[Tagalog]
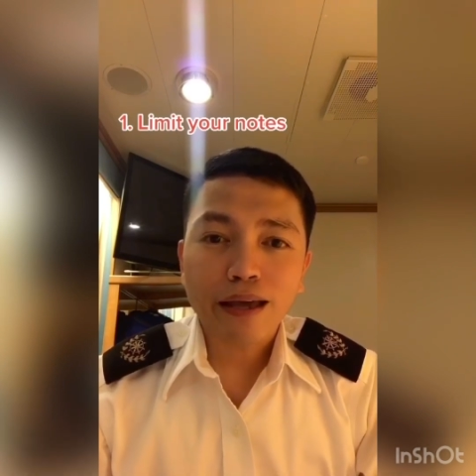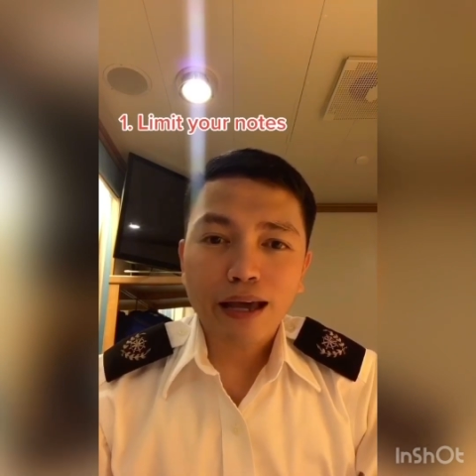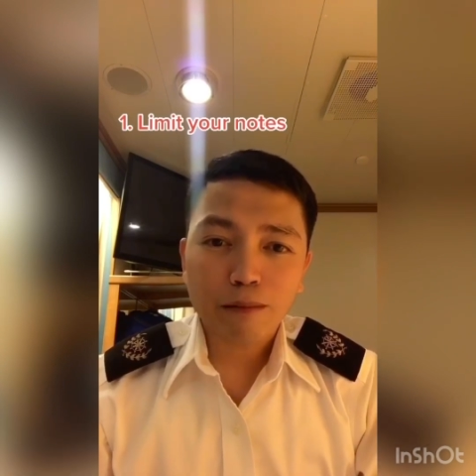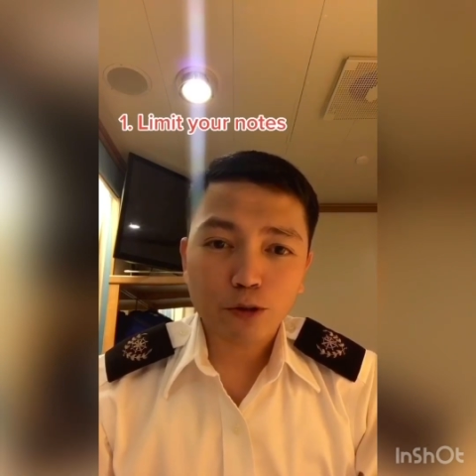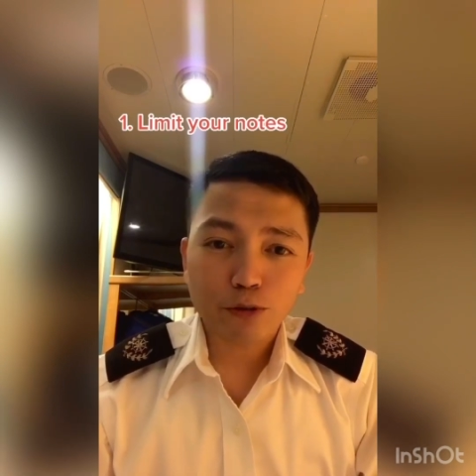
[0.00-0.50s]

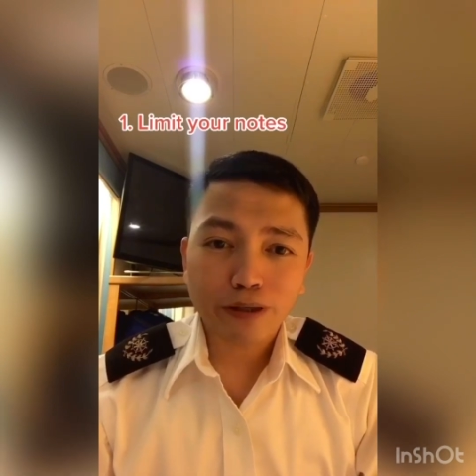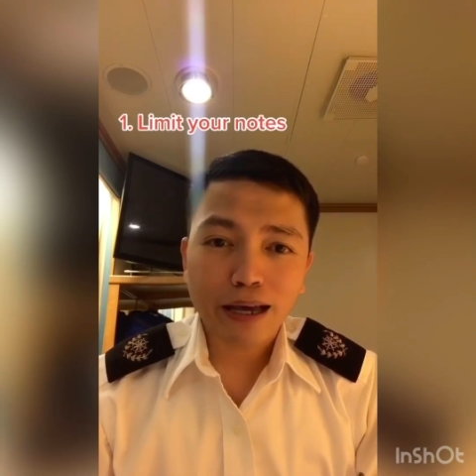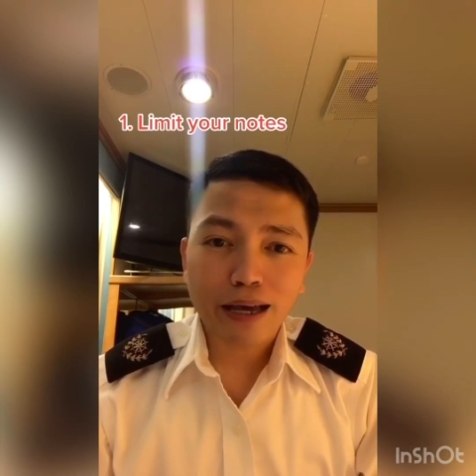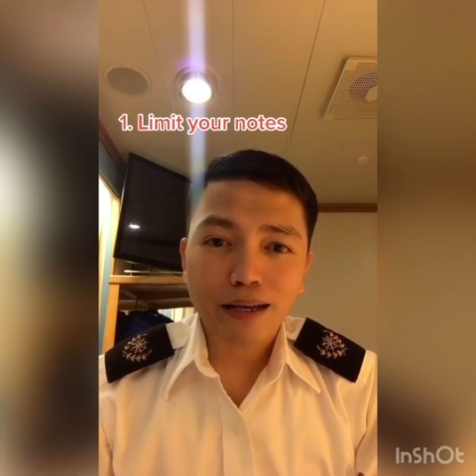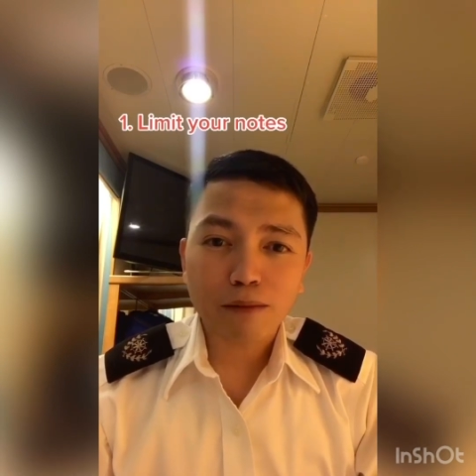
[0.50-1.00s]
Alam niyo,
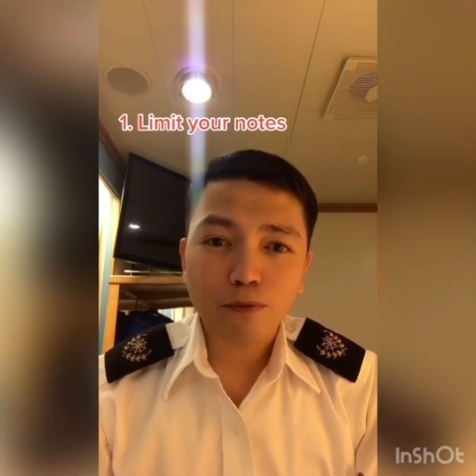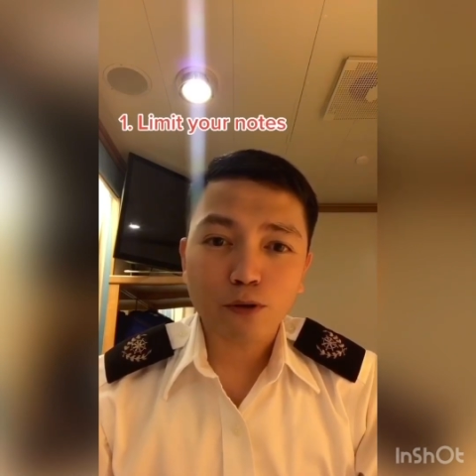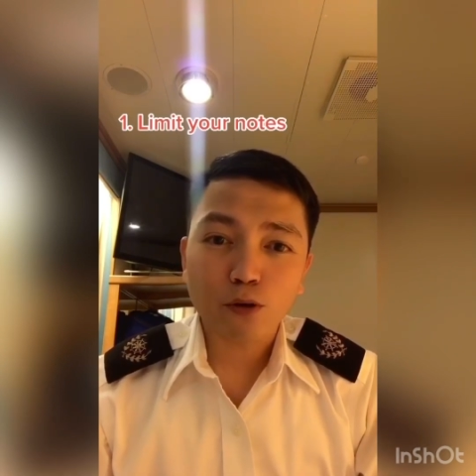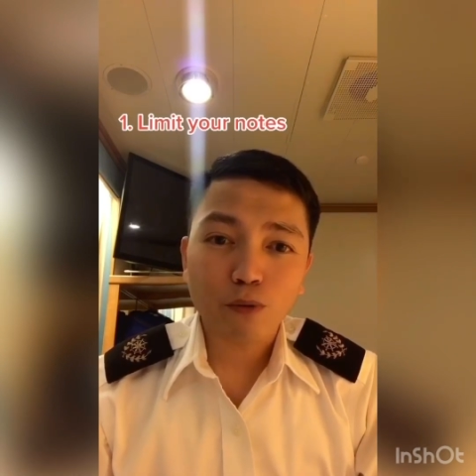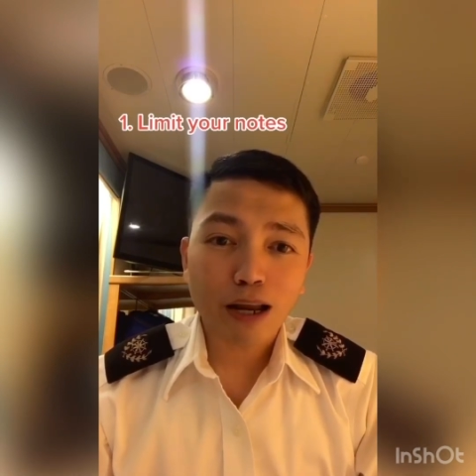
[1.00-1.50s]
nag-aaral po
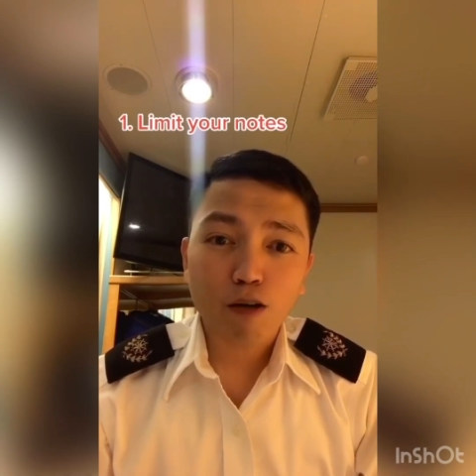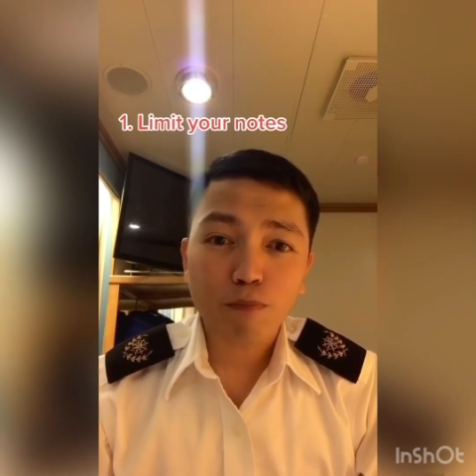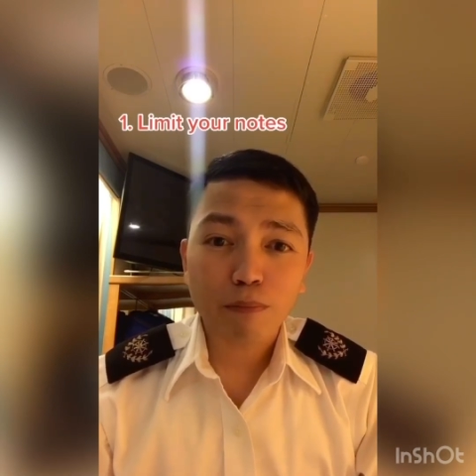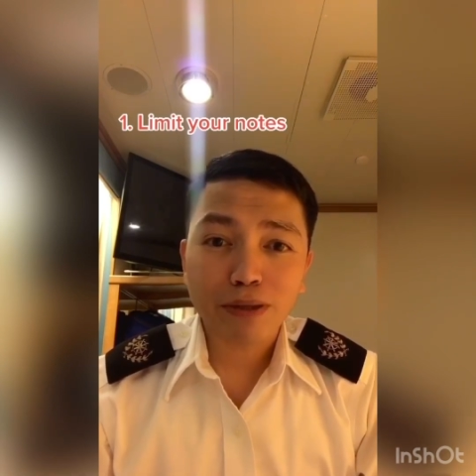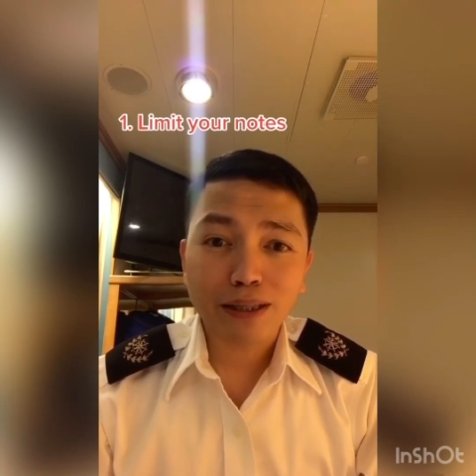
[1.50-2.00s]
ako, wala akong
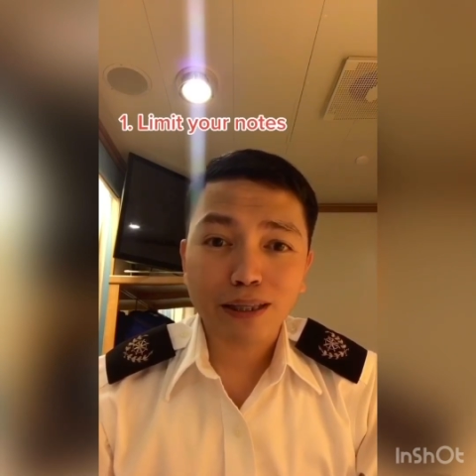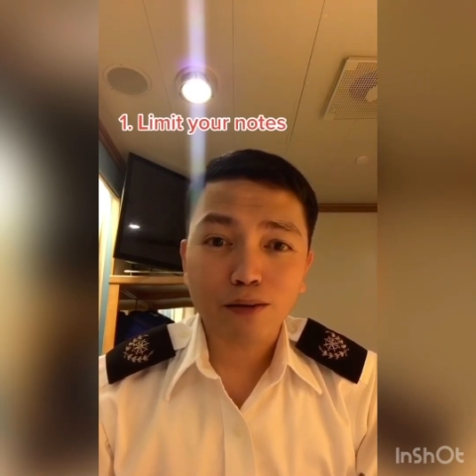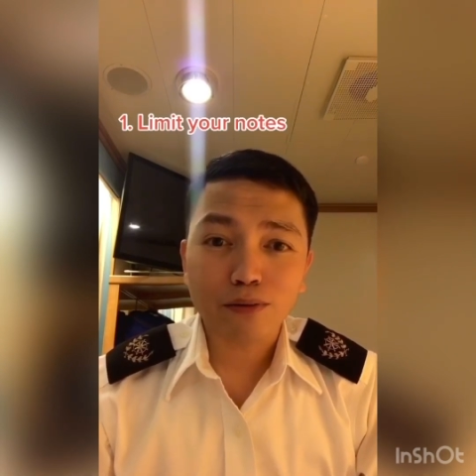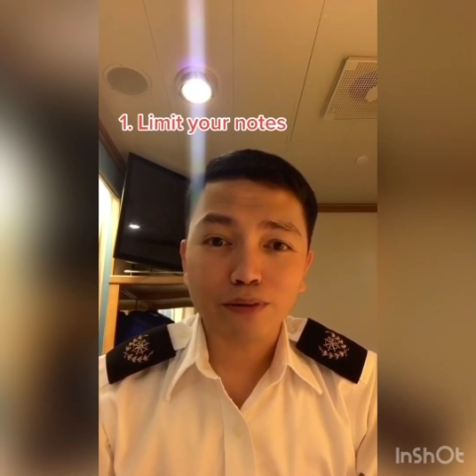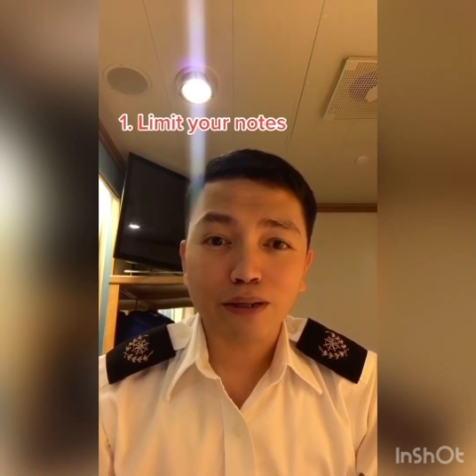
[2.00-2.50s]
pambili
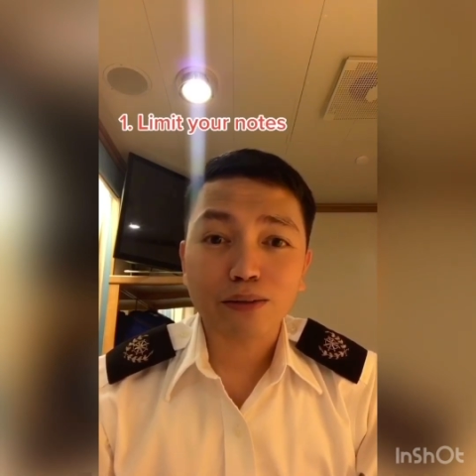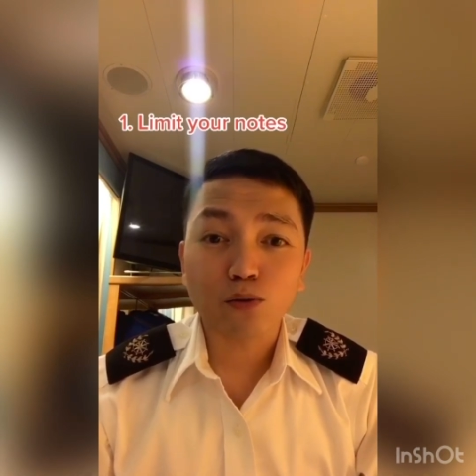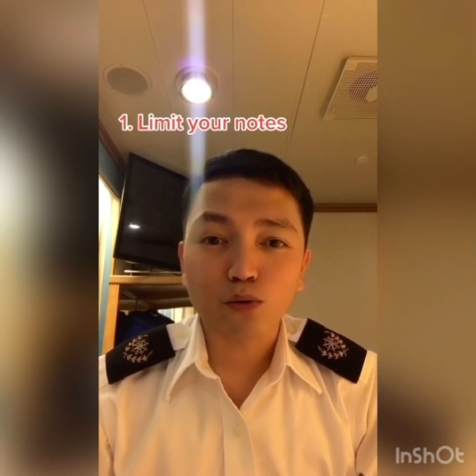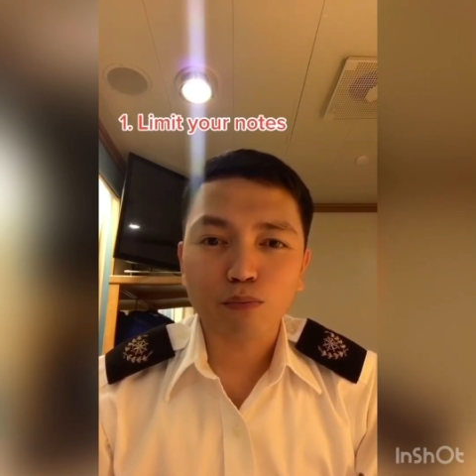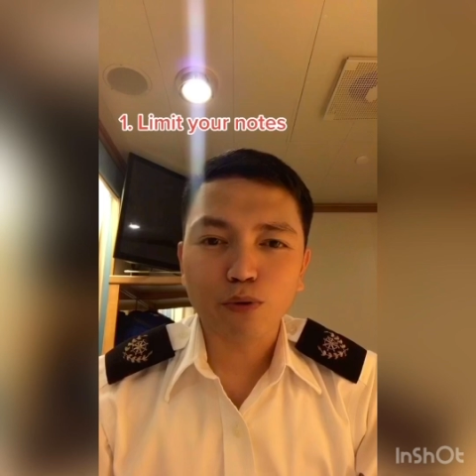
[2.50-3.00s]
ng, ng
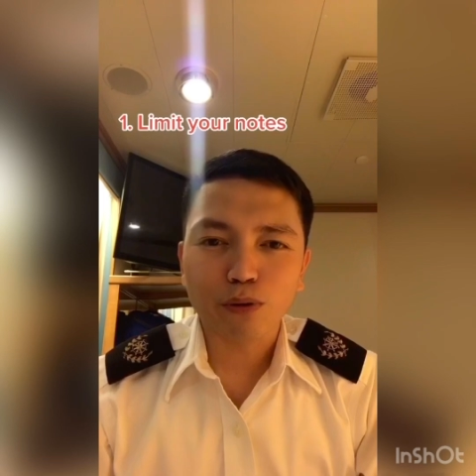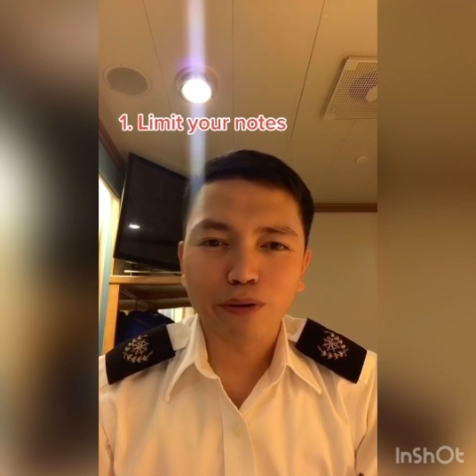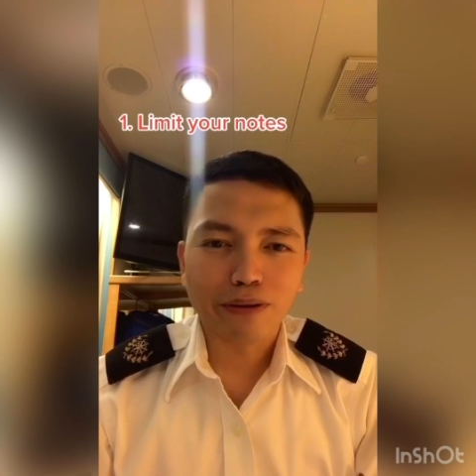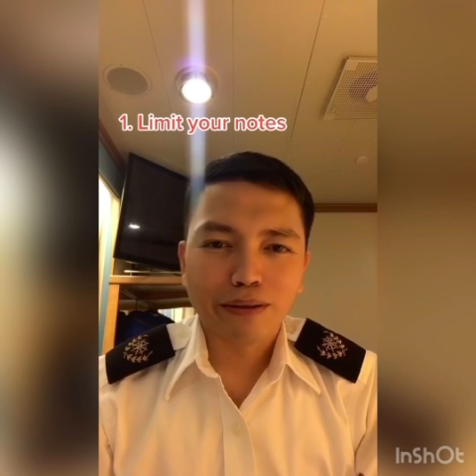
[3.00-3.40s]
notebook.